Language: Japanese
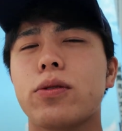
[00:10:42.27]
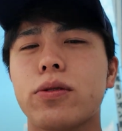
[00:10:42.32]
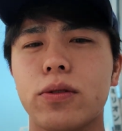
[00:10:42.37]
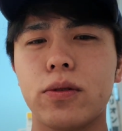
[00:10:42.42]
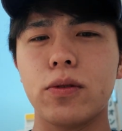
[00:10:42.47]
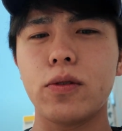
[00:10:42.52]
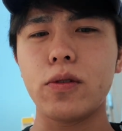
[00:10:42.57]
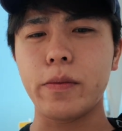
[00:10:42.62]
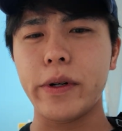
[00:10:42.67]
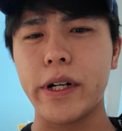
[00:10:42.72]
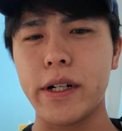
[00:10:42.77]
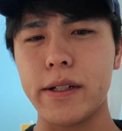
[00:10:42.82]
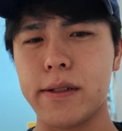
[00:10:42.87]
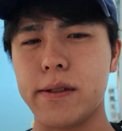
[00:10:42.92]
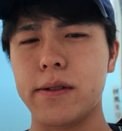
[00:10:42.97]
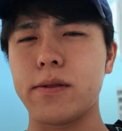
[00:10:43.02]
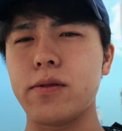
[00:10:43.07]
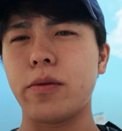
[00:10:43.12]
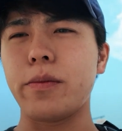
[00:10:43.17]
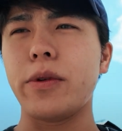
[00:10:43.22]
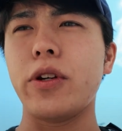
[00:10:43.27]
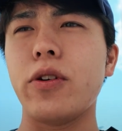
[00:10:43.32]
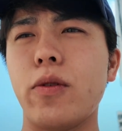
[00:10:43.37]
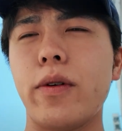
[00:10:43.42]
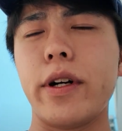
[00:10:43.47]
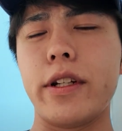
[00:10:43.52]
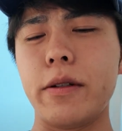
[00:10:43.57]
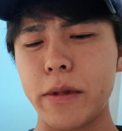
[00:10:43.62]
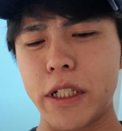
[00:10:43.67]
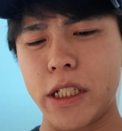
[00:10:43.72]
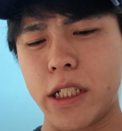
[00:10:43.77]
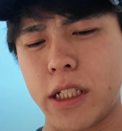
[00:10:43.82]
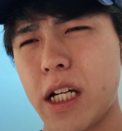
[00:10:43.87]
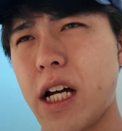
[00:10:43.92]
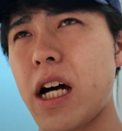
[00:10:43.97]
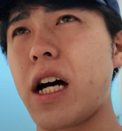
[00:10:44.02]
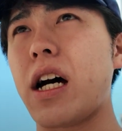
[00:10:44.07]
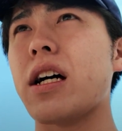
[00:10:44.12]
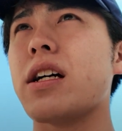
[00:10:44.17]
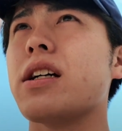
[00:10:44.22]
なってて
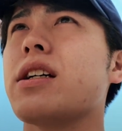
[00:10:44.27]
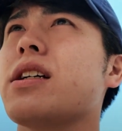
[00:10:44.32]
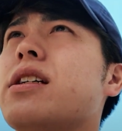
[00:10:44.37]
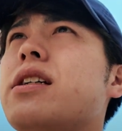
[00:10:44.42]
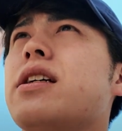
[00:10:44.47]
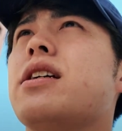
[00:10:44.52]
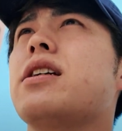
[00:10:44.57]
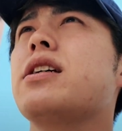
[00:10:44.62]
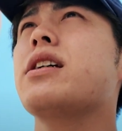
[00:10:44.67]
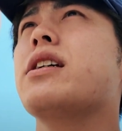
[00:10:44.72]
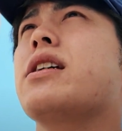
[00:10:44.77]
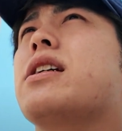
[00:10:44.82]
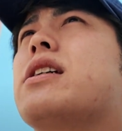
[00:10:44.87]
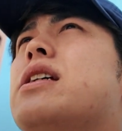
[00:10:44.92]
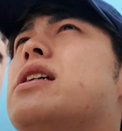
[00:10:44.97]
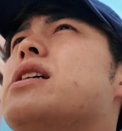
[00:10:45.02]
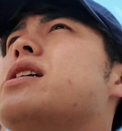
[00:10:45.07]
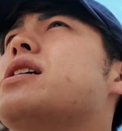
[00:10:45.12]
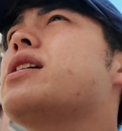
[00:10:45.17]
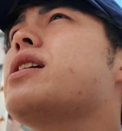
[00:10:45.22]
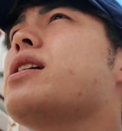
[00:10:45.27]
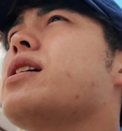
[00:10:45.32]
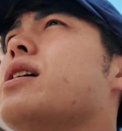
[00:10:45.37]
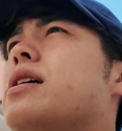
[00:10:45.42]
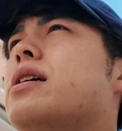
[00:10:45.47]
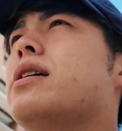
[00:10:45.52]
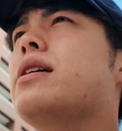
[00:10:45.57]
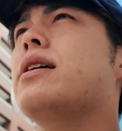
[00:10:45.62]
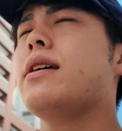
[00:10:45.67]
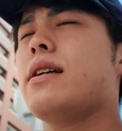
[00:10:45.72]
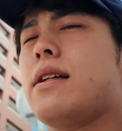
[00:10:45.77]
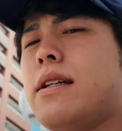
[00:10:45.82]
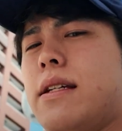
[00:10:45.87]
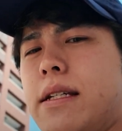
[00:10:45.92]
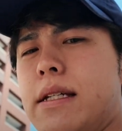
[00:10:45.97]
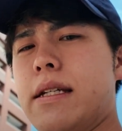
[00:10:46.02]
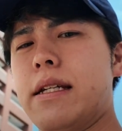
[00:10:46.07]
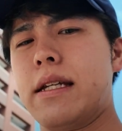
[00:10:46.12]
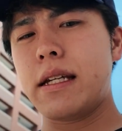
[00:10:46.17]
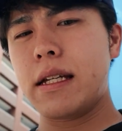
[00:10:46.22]
えー、もうね確か
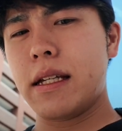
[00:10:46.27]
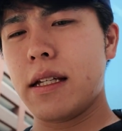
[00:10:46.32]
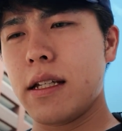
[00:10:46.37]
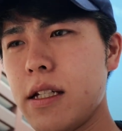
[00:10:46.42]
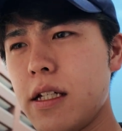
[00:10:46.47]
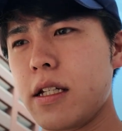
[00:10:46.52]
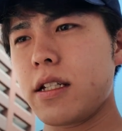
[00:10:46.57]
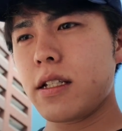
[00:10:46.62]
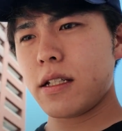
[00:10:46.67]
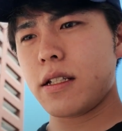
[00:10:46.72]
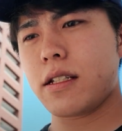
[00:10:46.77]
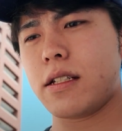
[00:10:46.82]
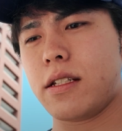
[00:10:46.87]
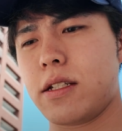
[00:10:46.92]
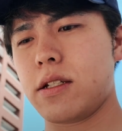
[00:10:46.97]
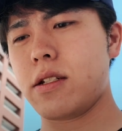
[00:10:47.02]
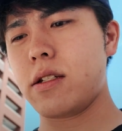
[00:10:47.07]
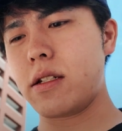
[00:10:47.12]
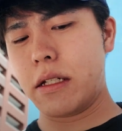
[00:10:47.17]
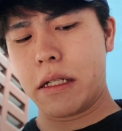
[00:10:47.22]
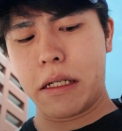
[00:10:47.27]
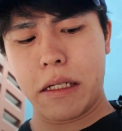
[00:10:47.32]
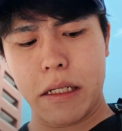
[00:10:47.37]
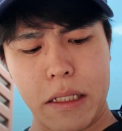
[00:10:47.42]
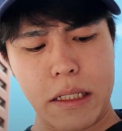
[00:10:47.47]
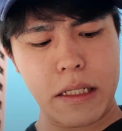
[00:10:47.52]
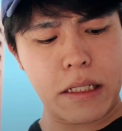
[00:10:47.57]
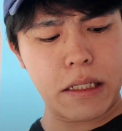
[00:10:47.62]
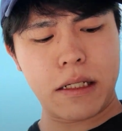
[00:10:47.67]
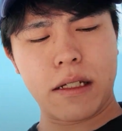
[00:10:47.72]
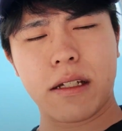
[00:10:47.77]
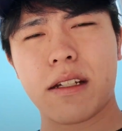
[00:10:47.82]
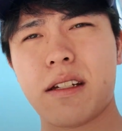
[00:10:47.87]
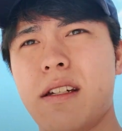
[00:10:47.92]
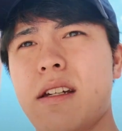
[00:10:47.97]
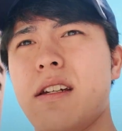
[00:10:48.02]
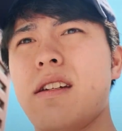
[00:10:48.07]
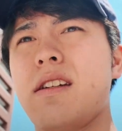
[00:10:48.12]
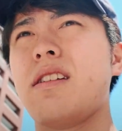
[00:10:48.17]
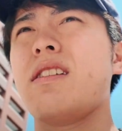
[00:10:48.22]
この日の最高気温が34とか
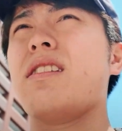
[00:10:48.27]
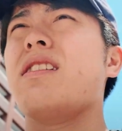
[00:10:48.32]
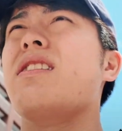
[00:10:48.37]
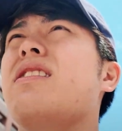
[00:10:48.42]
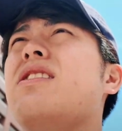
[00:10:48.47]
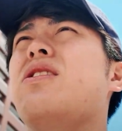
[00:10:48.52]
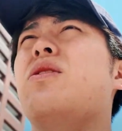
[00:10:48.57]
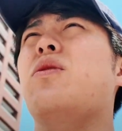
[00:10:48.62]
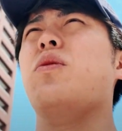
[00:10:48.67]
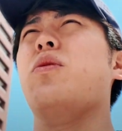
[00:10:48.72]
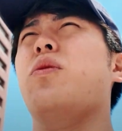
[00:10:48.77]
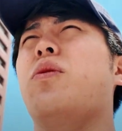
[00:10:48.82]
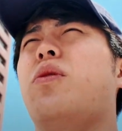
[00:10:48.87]
35度とかで